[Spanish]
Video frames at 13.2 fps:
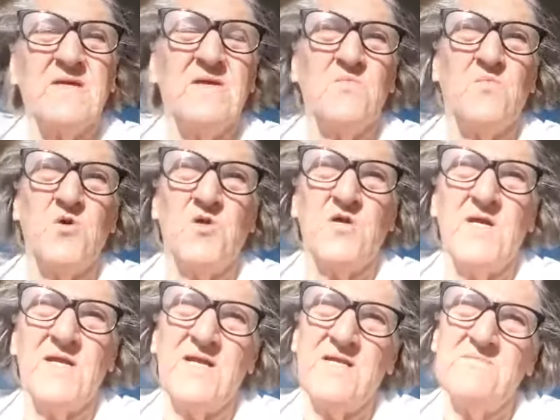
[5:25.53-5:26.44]
bueno,
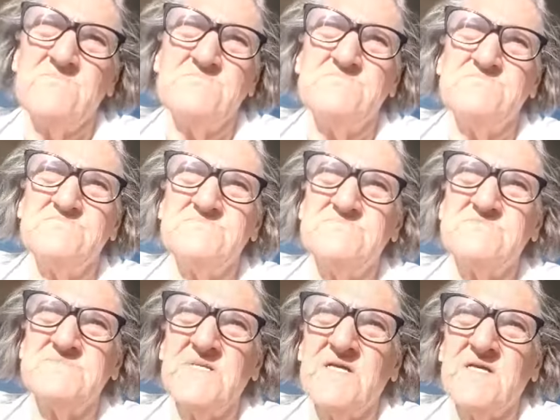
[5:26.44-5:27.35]
él
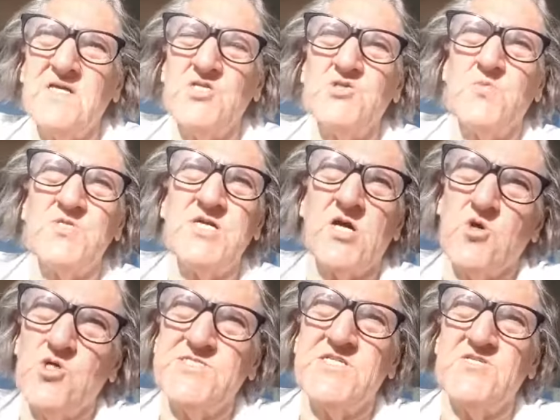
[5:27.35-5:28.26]
hizo muchas
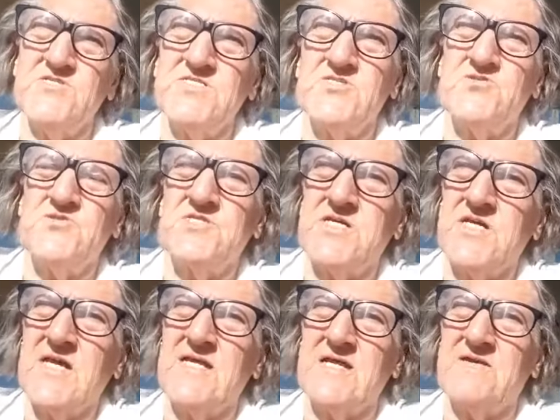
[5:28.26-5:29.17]
cosas, ¿no es cierto? Entre
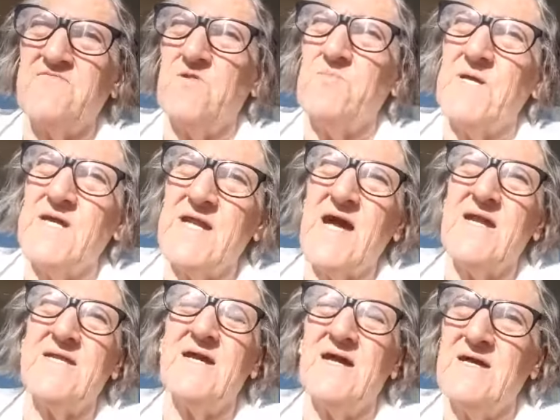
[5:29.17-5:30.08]
ellas la reforma
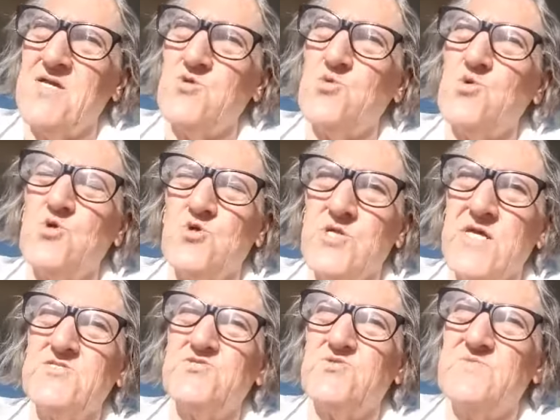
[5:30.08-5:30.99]
agraria, ayudó con
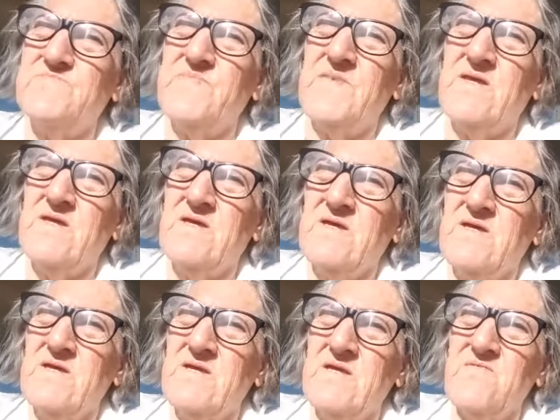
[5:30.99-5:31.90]
eso.
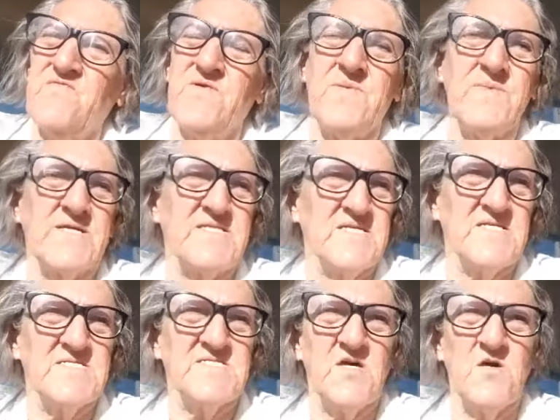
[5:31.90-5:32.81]
Y fue martirizado